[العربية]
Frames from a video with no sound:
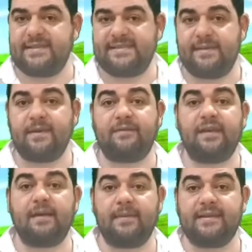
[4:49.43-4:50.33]
السبع
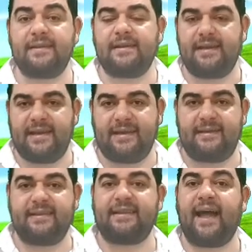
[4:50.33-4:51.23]
فيها بيت لله
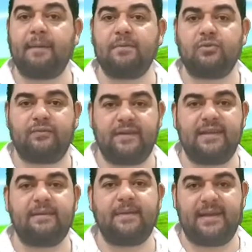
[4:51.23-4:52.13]
تتعبد
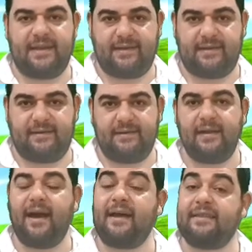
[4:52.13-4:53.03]
فيه الملائكة
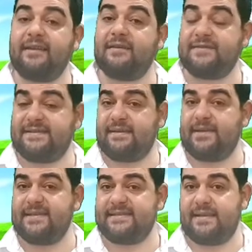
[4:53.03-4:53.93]
عندنا في
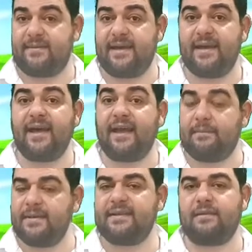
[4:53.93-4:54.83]
السماء السابعة
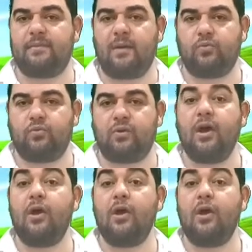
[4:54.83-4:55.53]
البيت المعمور